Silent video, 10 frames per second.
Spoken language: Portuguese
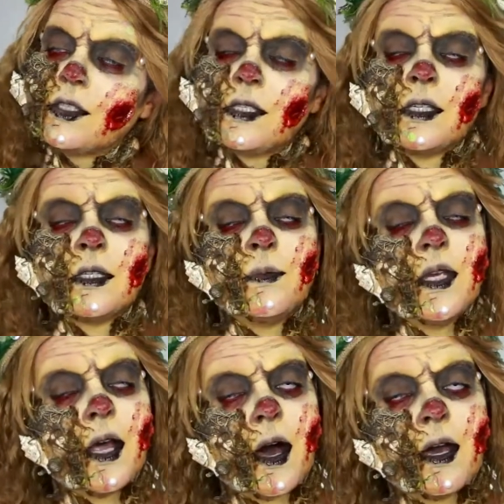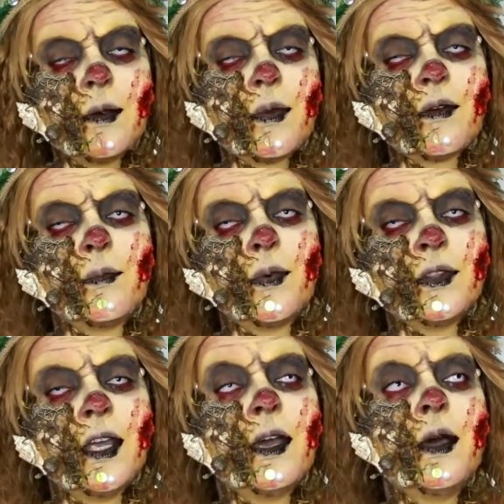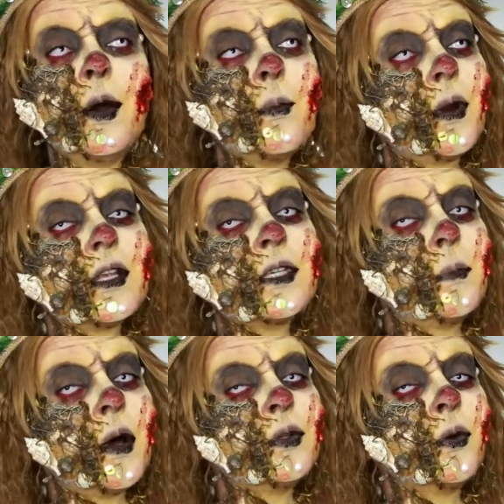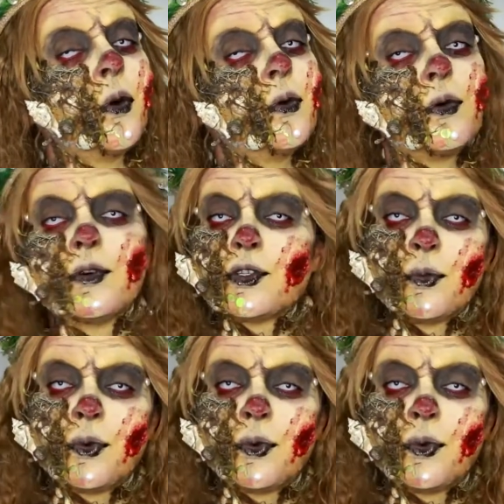se inspirar aí para poder participar do concurso,